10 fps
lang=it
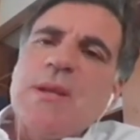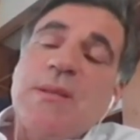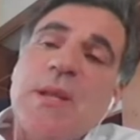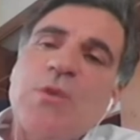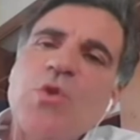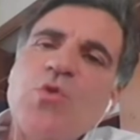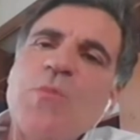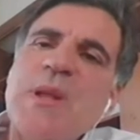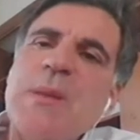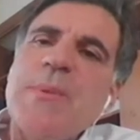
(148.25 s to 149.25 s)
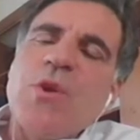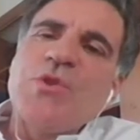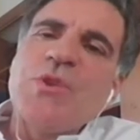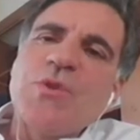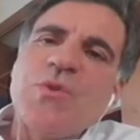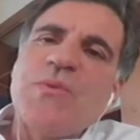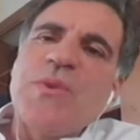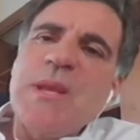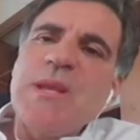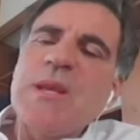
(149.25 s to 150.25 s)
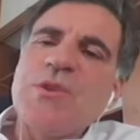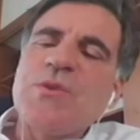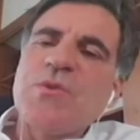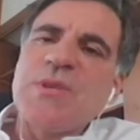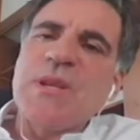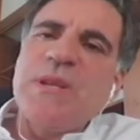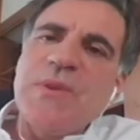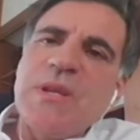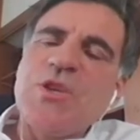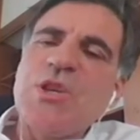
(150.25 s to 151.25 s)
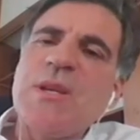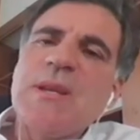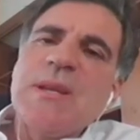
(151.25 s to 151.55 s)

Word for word: Dietro i numeri però ci sono famiglie, ci sono sacrifici,